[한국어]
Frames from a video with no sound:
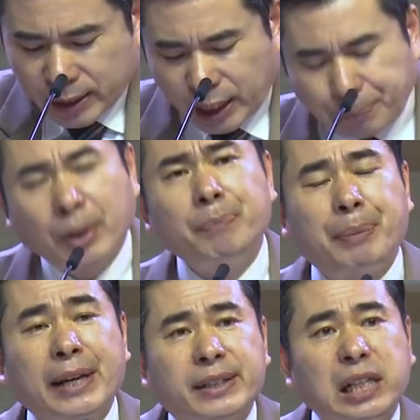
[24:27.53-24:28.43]
시편
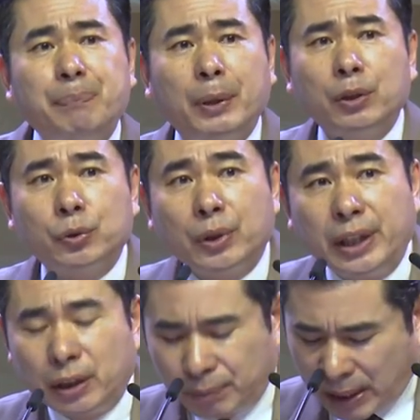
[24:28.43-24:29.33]
107편 9절에
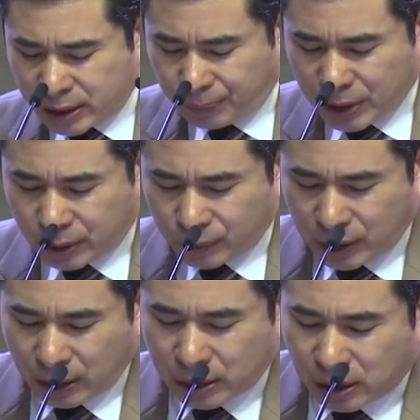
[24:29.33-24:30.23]
이런 말씀이
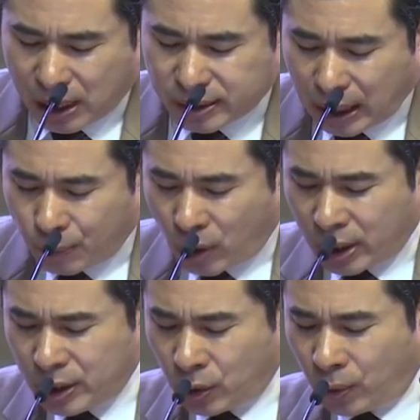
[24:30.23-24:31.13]
있습니다. 그가
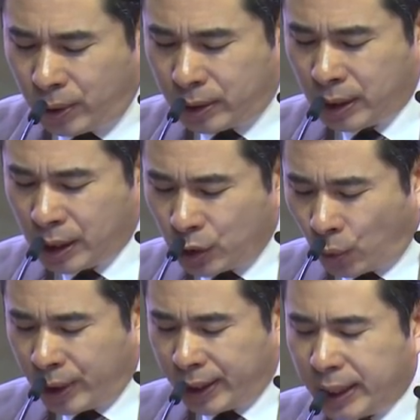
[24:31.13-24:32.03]
사모하는 영혼,
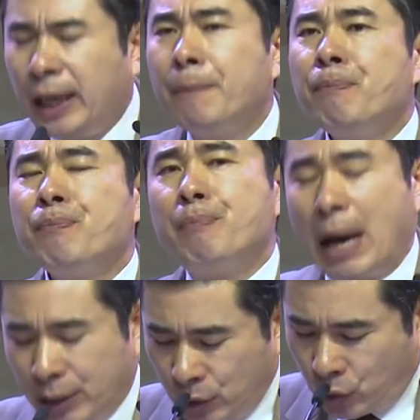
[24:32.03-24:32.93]
영혼에게
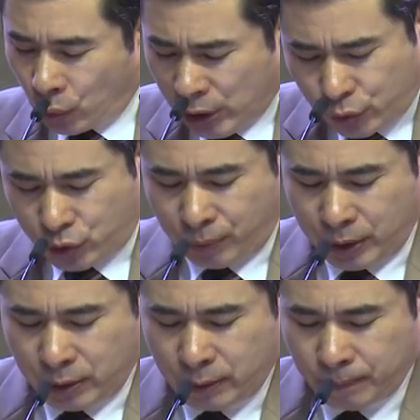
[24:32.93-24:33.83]
만족을
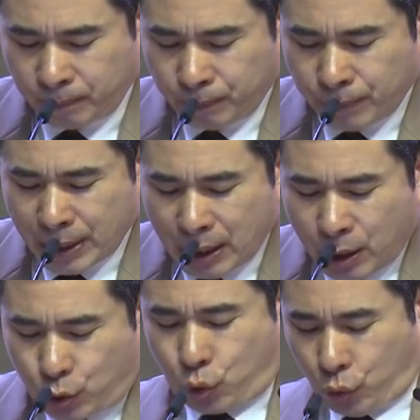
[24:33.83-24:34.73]
주시며
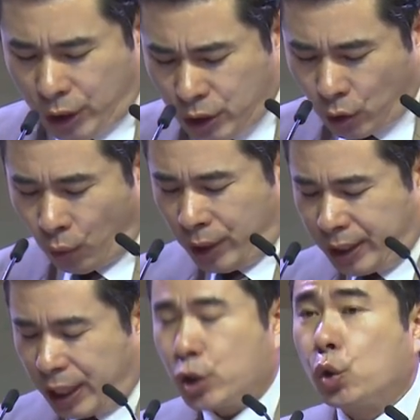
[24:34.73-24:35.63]
줄인
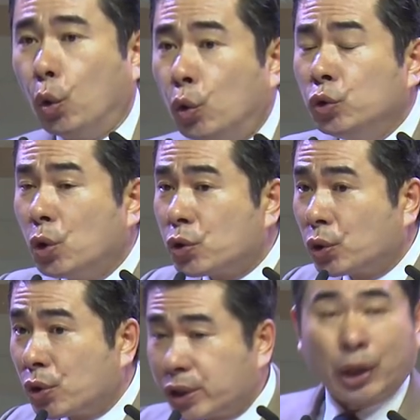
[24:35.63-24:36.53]
영혼에게 좋은
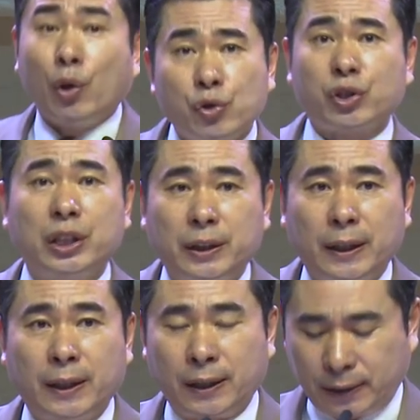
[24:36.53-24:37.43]
것으로 채워
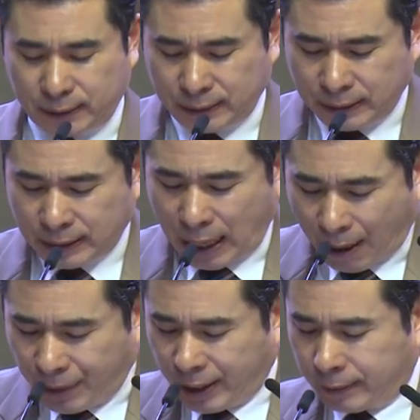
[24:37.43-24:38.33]
주신다.
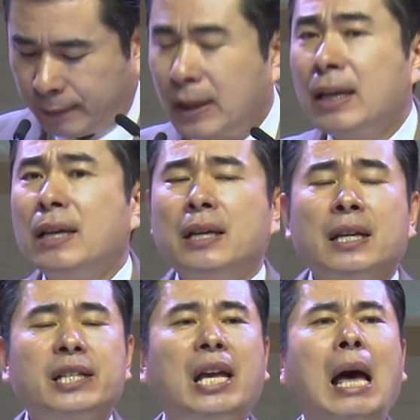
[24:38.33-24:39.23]
아멘.
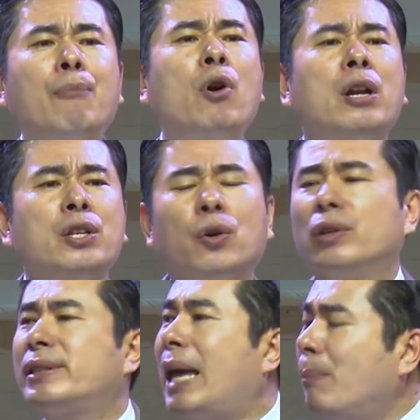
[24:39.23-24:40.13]
사모하는 영혼,
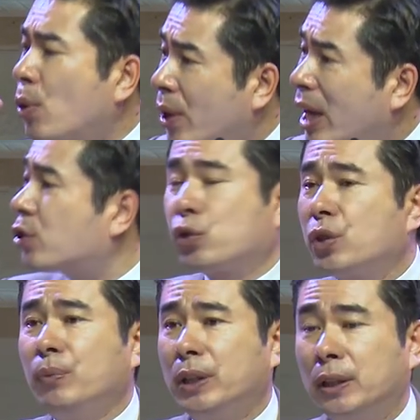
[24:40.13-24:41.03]
사모해야
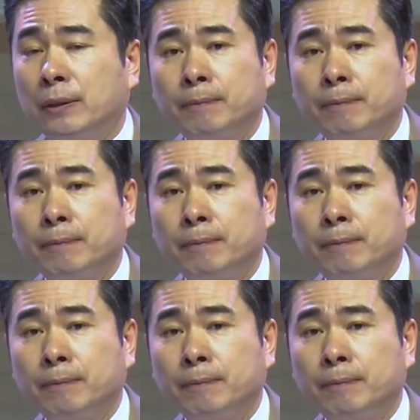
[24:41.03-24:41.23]
주십니다.